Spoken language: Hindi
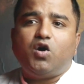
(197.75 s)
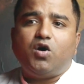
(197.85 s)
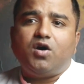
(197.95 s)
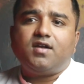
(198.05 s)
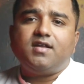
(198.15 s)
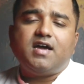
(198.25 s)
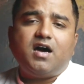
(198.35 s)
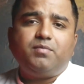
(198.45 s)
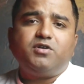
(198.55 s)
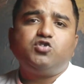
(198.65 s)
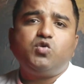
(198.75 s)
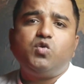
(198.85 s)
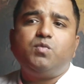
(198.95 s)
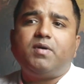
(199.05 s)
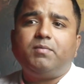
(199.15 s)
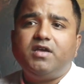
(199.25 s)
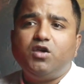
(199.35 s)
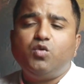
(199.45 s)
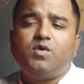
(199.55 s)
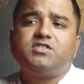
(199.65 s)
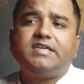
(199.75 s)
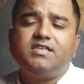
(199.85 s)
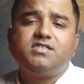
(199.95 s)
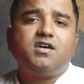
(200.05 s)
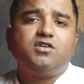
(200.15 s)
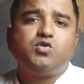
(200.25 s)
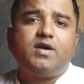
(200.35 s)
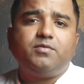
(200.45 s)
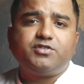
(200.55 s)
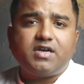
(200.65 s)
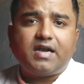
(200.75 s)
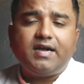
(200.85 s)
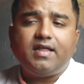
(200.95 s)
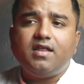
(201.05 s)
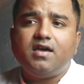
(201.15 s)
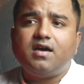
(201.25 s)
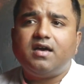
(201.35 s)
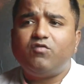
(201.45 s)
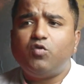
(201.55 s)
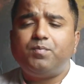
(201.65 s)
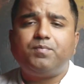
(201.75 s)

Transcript: और यहाँ पर जो पब्लिक यूनिवर्सिटीज़ का जो एडमिशन क्राइटेरिया है वो